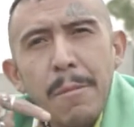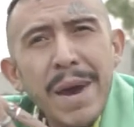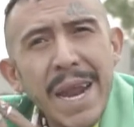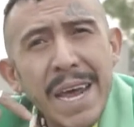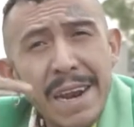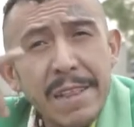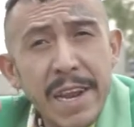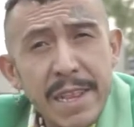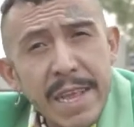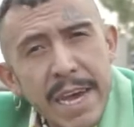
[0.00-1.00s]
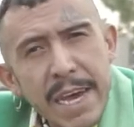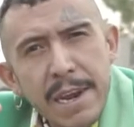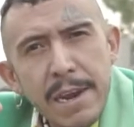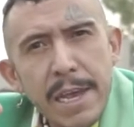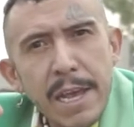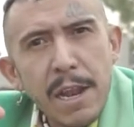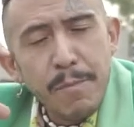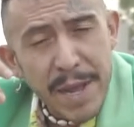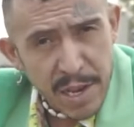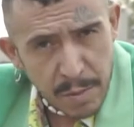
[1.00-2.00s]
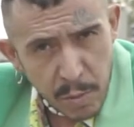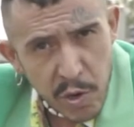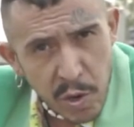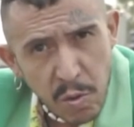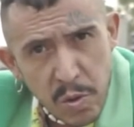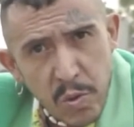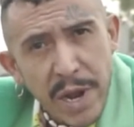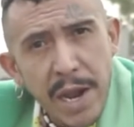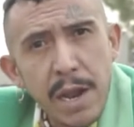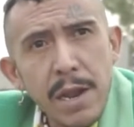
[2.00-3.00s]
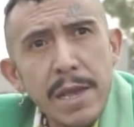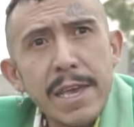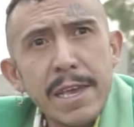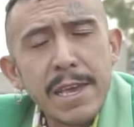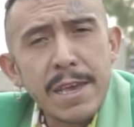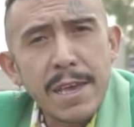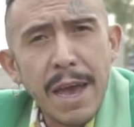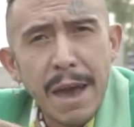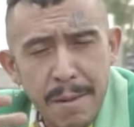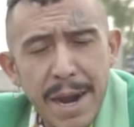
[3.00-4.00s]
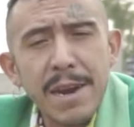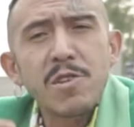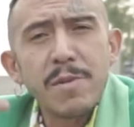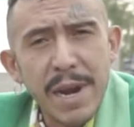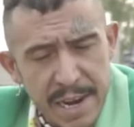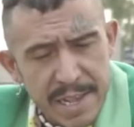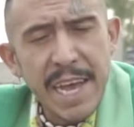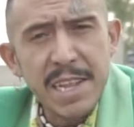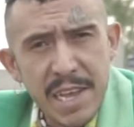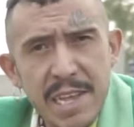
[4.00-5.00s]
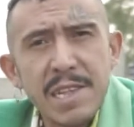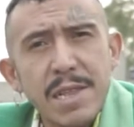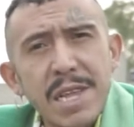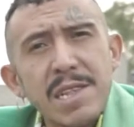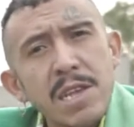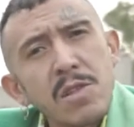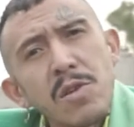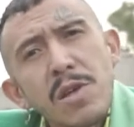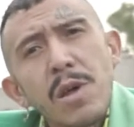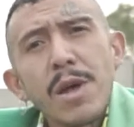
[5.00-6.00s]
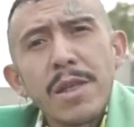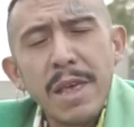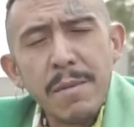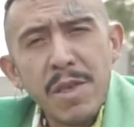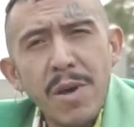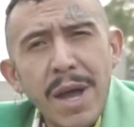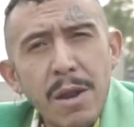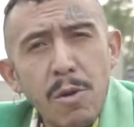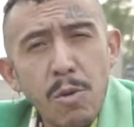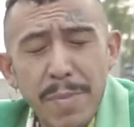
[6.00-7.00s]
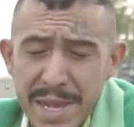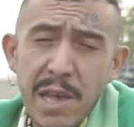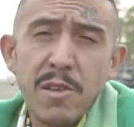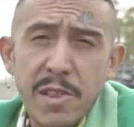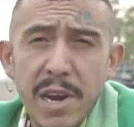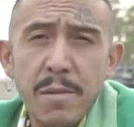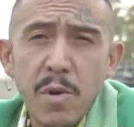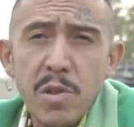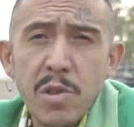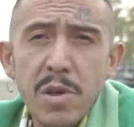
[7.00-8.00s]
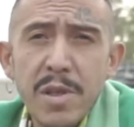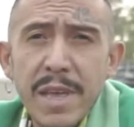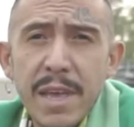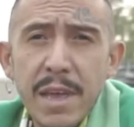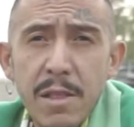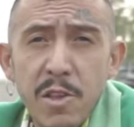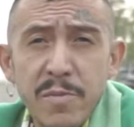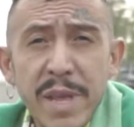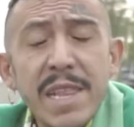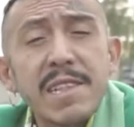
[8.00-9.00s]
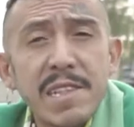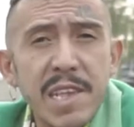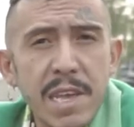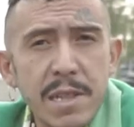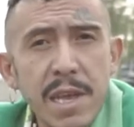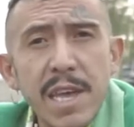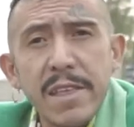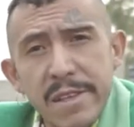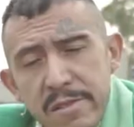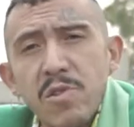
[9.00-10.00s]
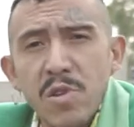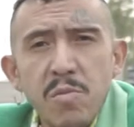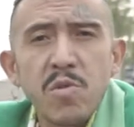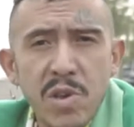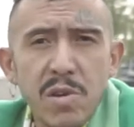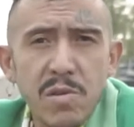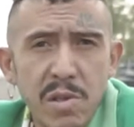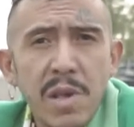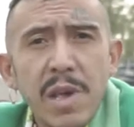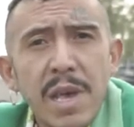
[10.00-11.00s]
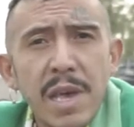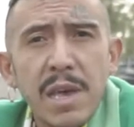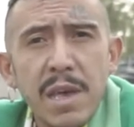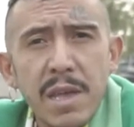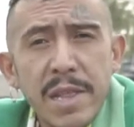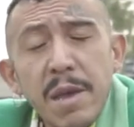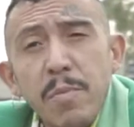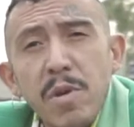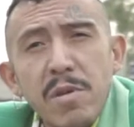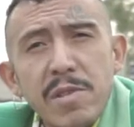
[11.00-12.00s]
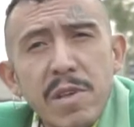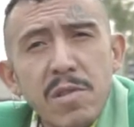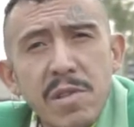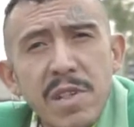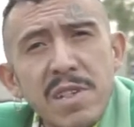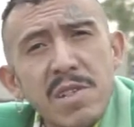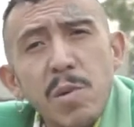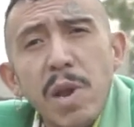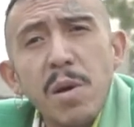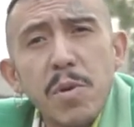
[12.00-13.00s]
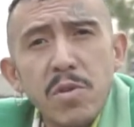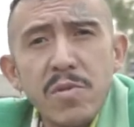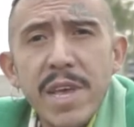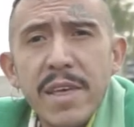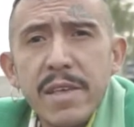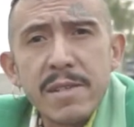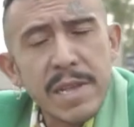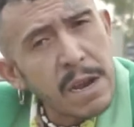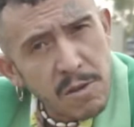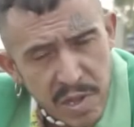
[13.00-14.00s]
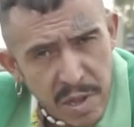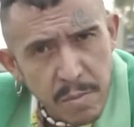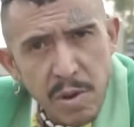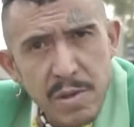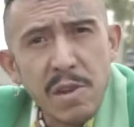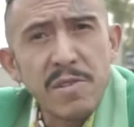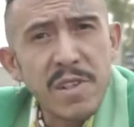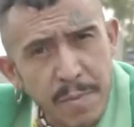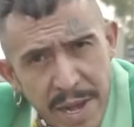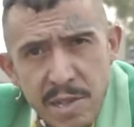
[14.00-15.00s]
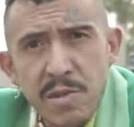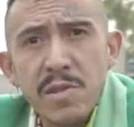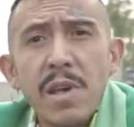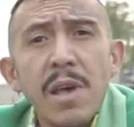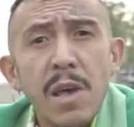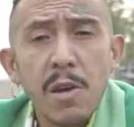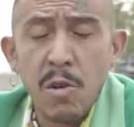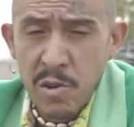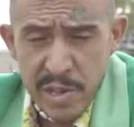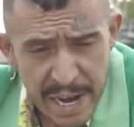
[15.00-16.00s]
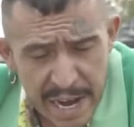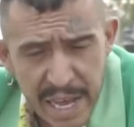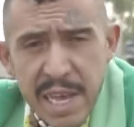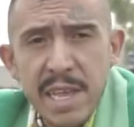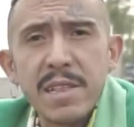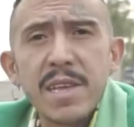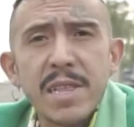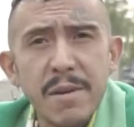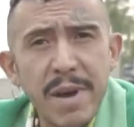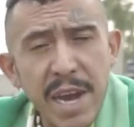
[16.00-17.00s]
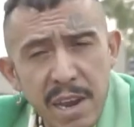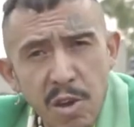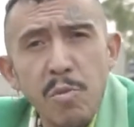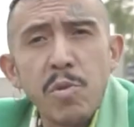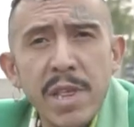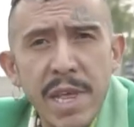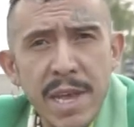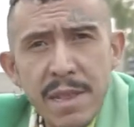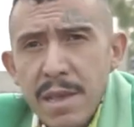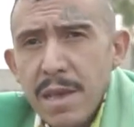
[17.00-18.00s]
para retratar el patrimonio cultural y hablar sobre el rescate que se está haciendo debido al pasado terremoto del 2017 que destruyó muchos eh, templos. Entonces tuve la oportunidad de estar en los templos, en los espacios, conocer a la gente, trabajar en comunidad